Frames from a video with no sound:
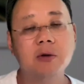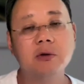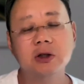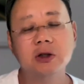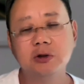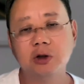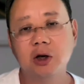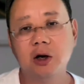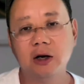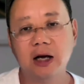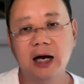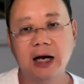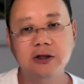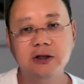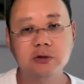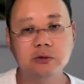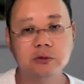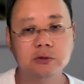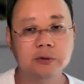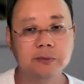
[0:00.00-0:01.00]
的学校开
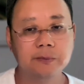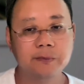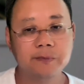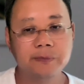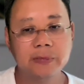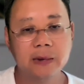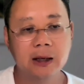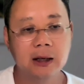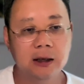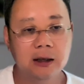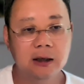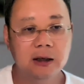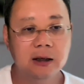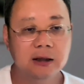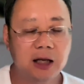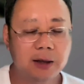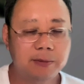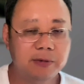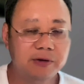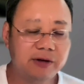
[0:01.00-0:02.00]
除。
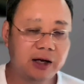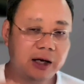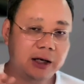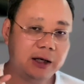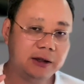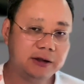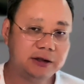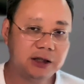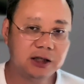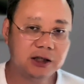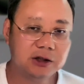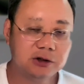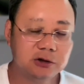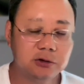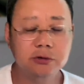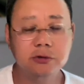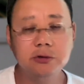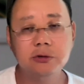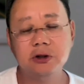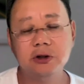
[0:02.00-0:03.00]
那么在这个
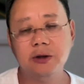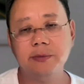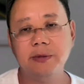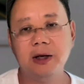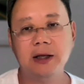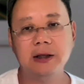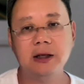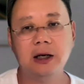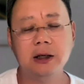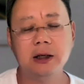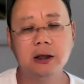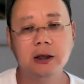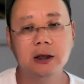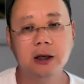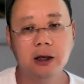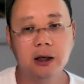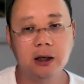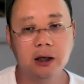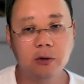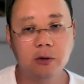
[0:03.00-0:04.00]
数据里面呢，
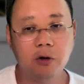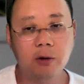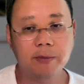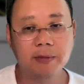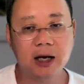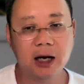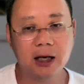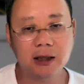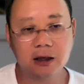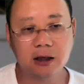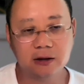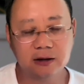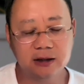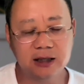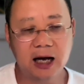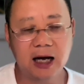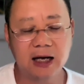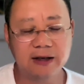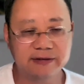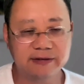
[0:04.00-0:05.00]
呃，我们看到
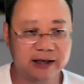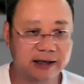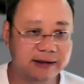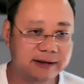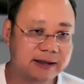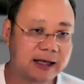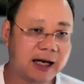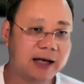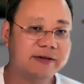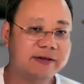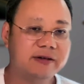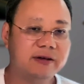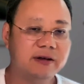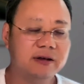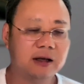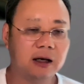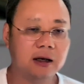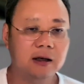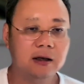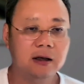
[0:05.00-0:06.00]
大三、大四
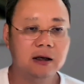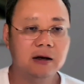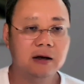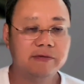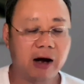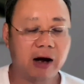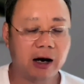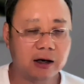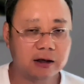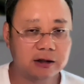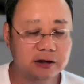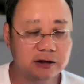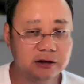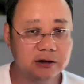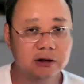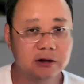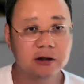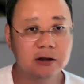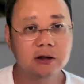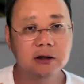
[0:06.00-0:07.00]
呢反而
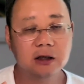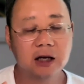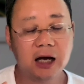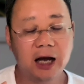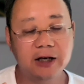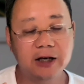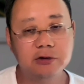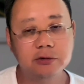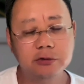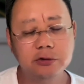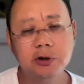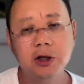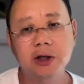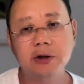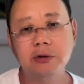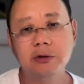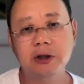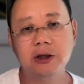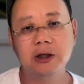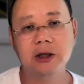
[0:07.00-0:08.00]
是开除劝
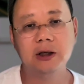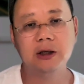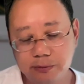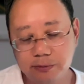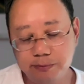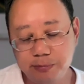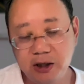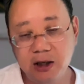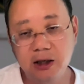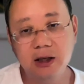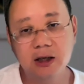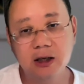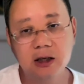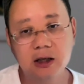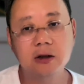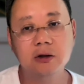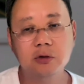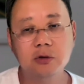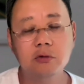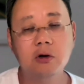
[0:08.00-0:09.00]
退的比例
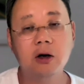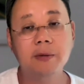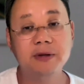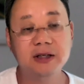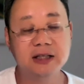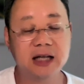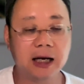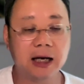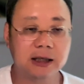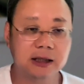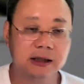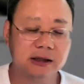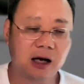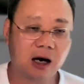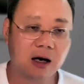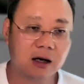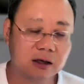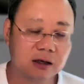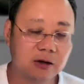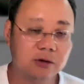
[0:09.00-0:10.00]
更多，比大一、大
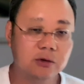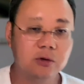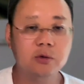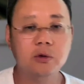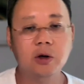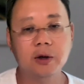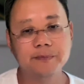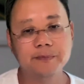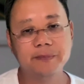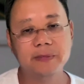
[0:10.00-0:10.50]
二更多。